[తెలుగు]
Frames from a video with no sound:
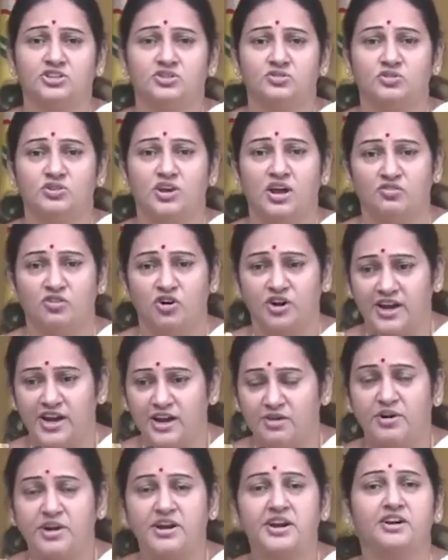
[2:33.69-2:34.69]
తీసుకున్నావో
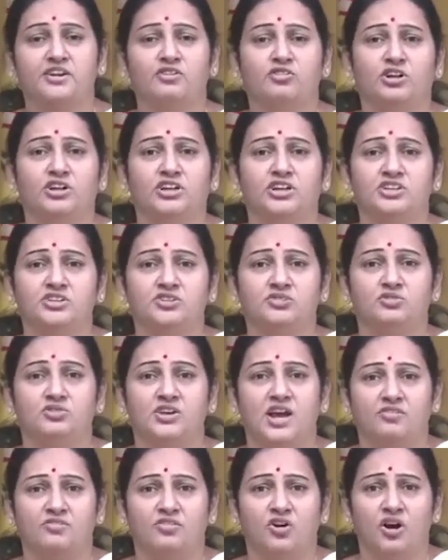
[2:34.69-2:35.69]
డైమండ్ రింగులు
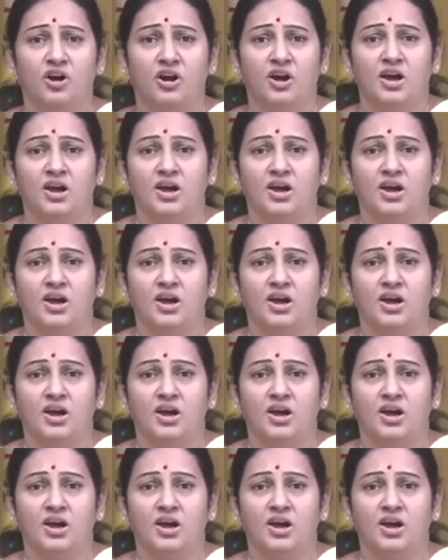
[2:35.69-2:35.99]
తీసుకున్నావో